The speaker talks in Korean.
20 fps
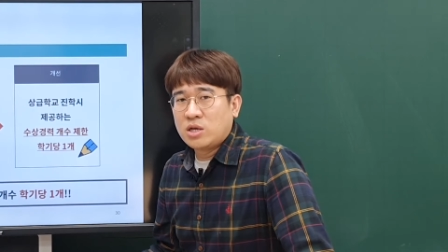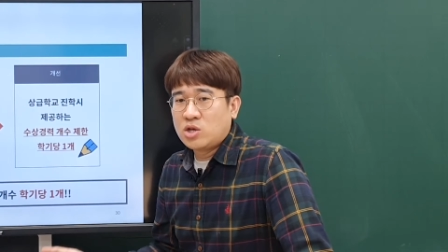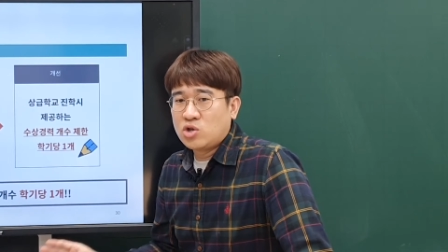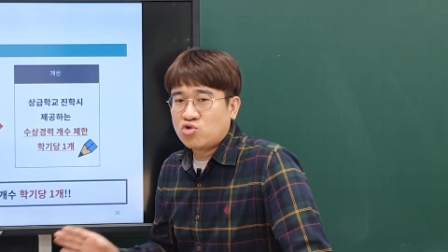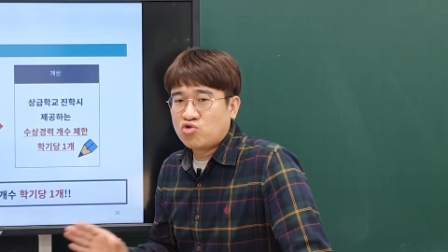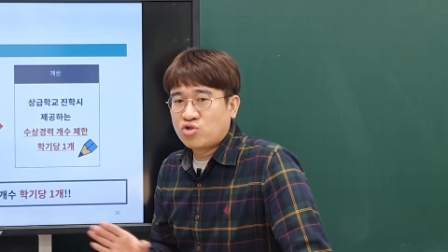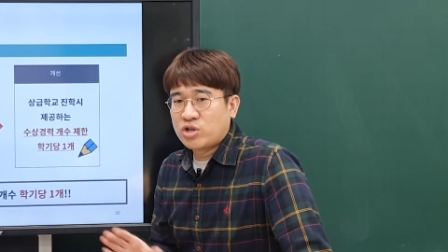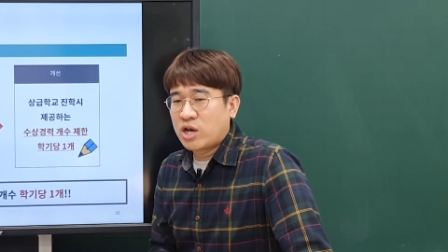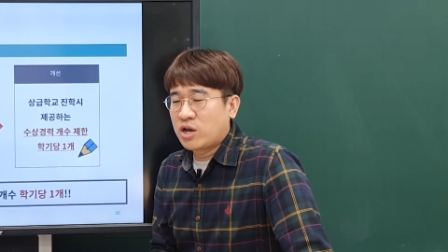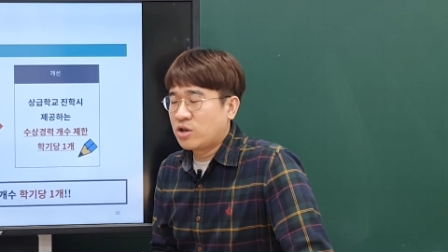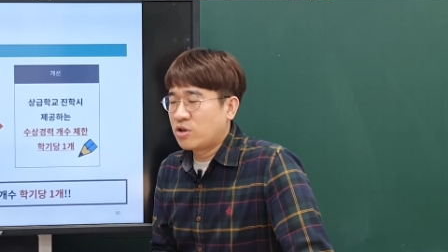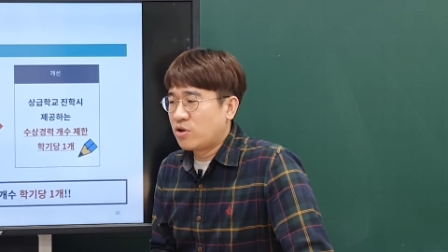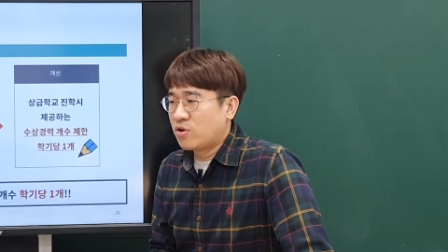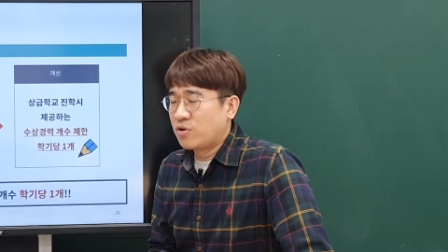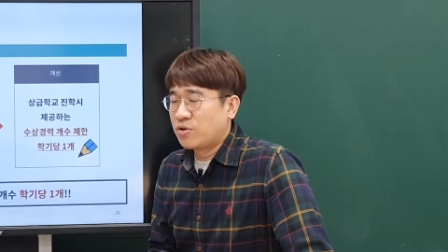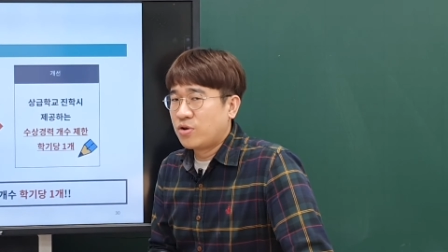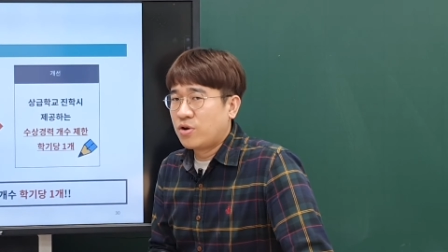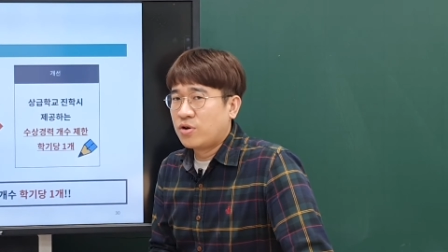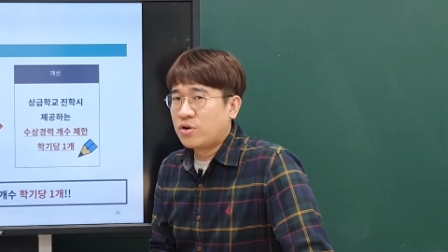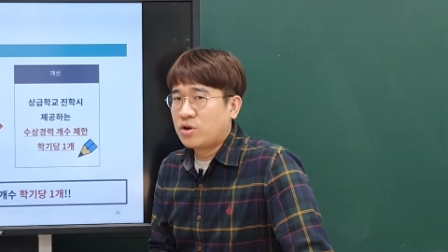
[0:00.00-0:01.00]
이 수상
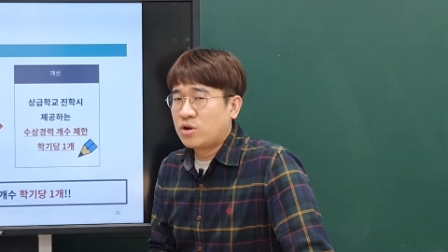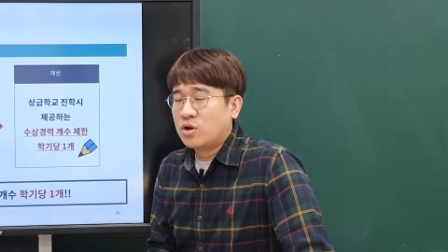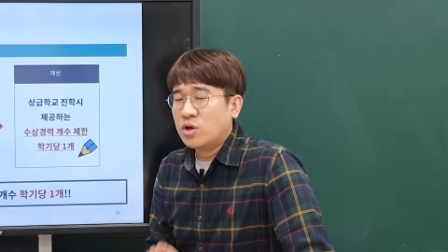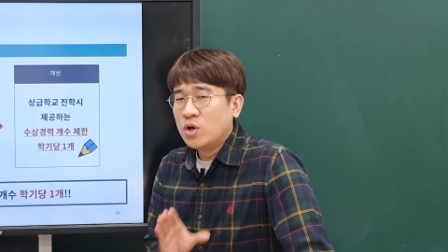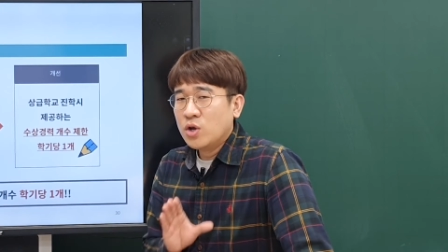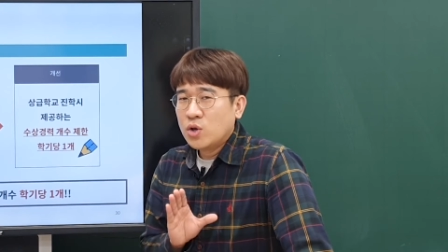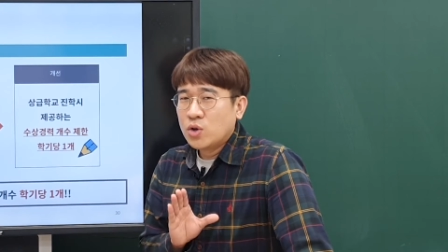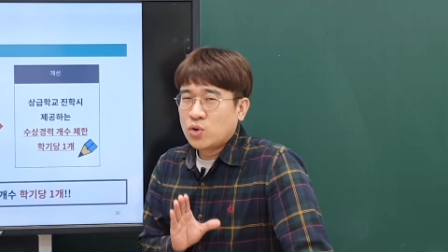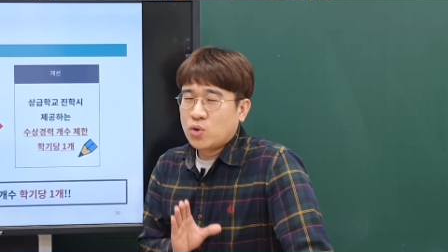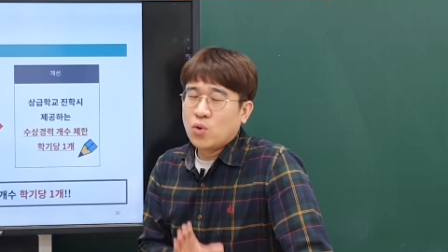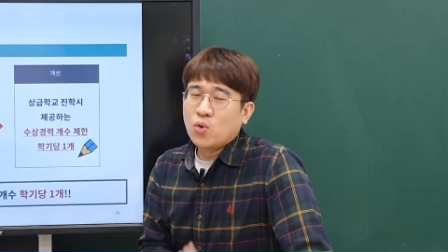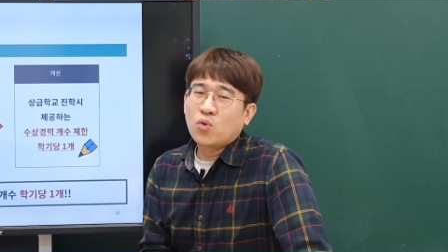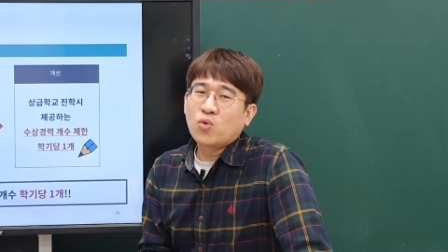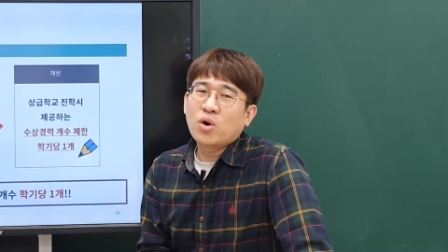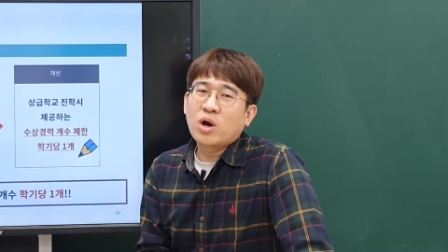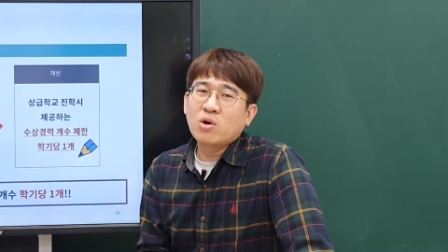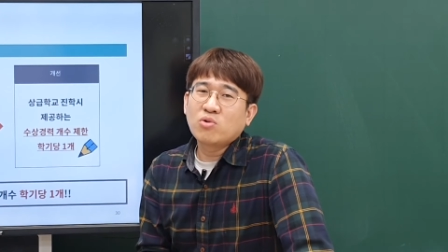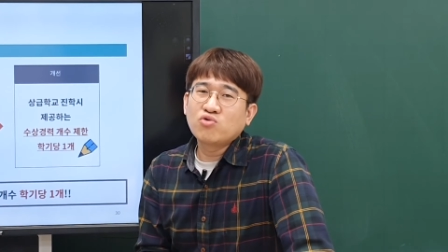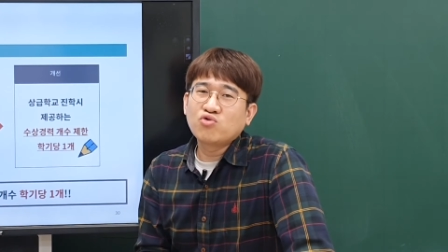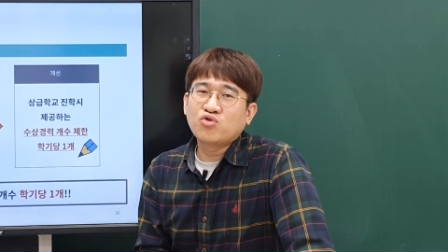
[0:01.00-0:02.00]
경력을
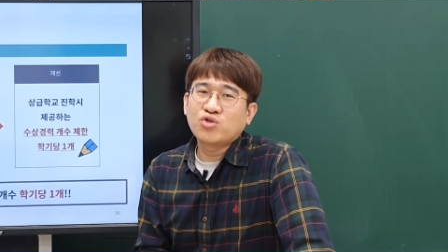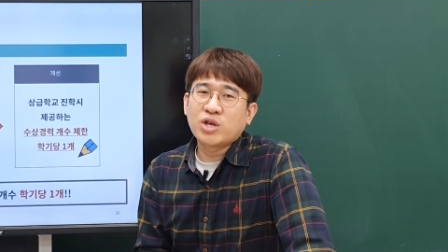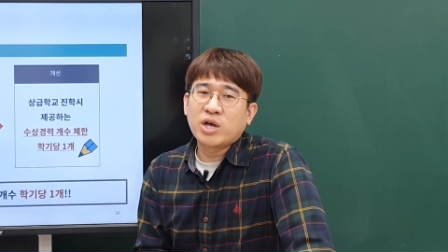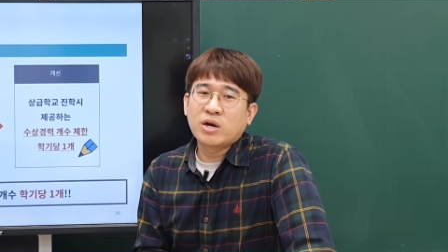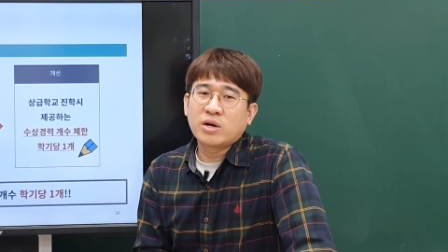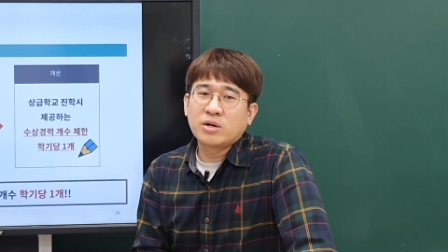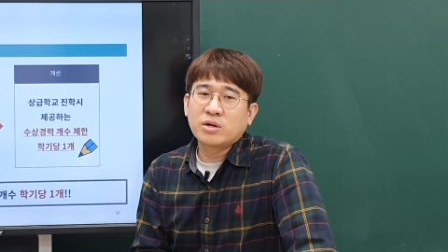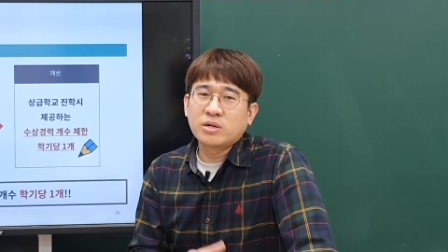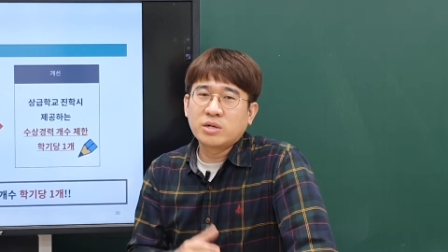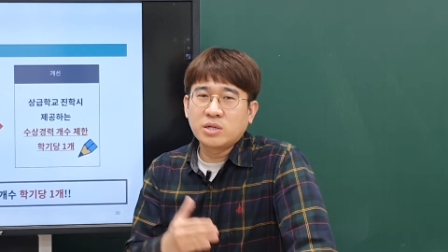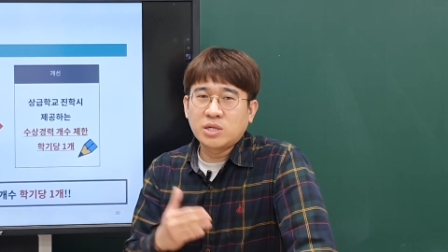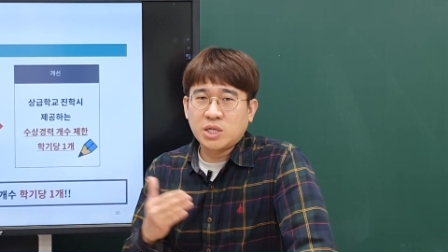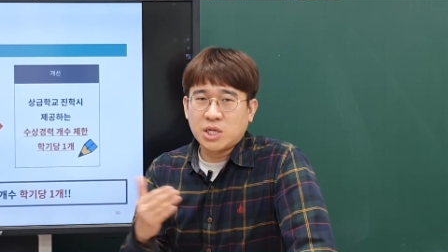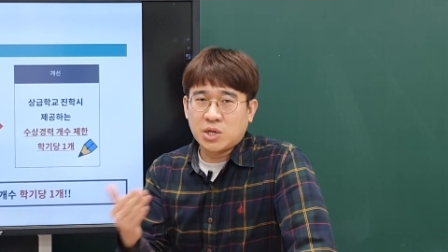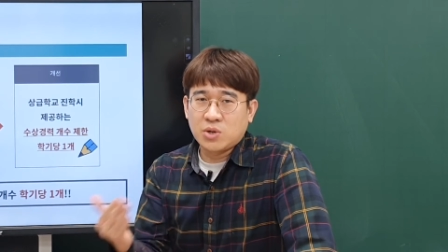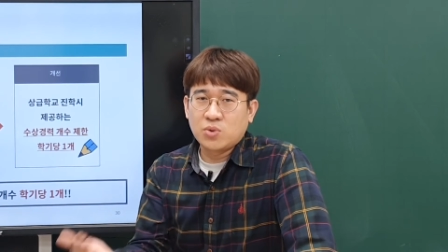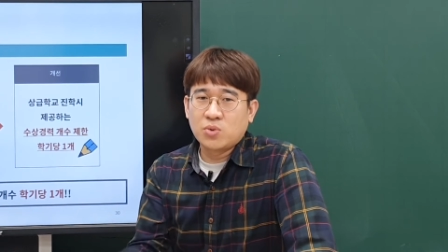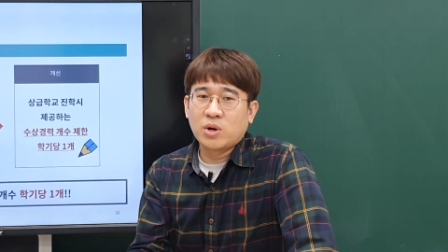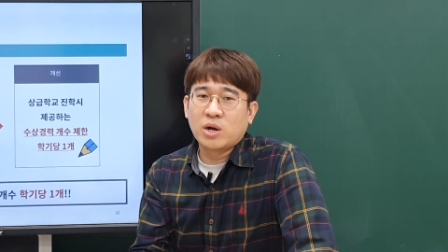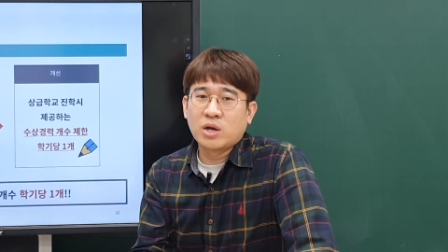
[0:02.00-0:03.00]
교과 우수상을
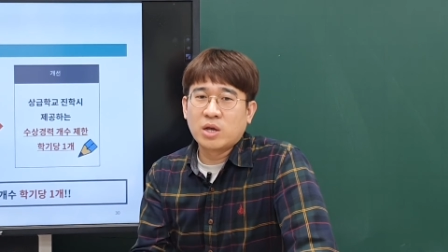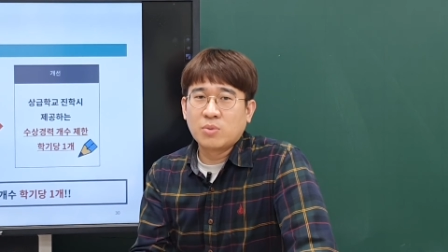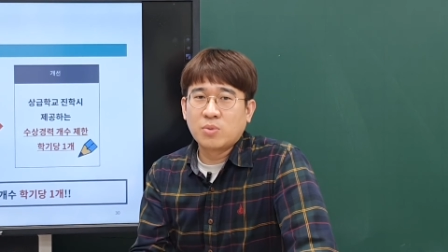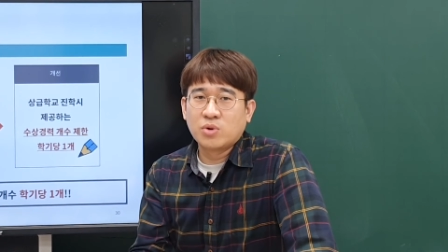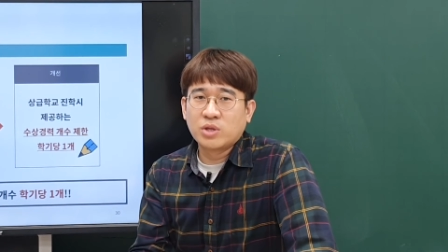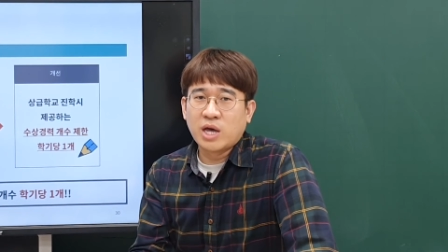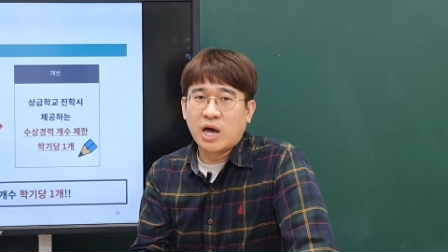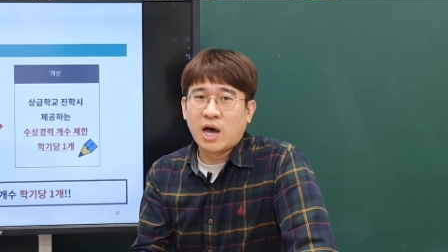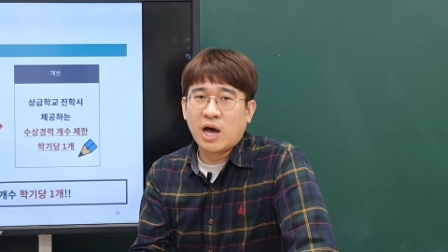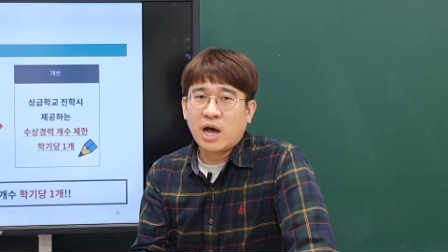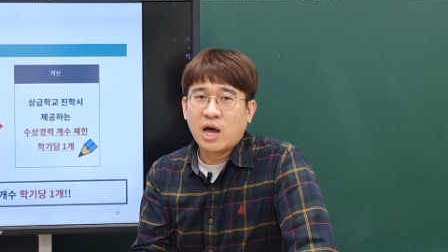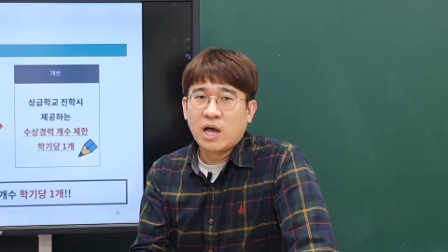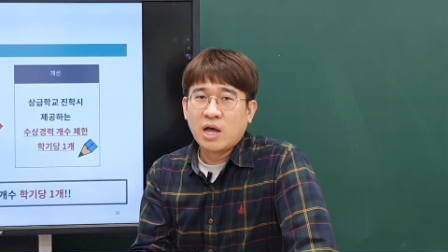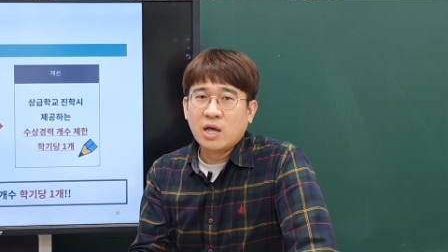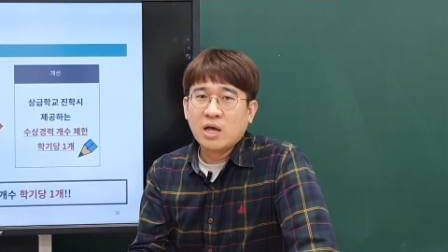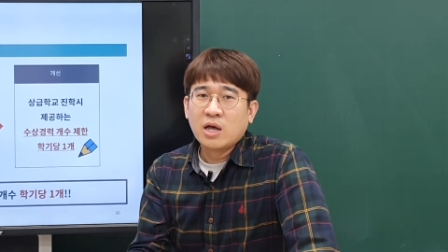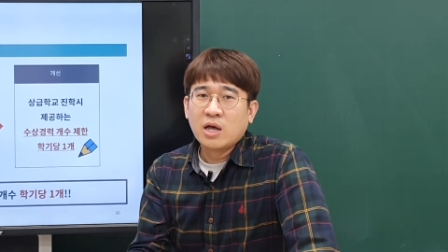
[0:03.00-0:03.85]
제공하기보다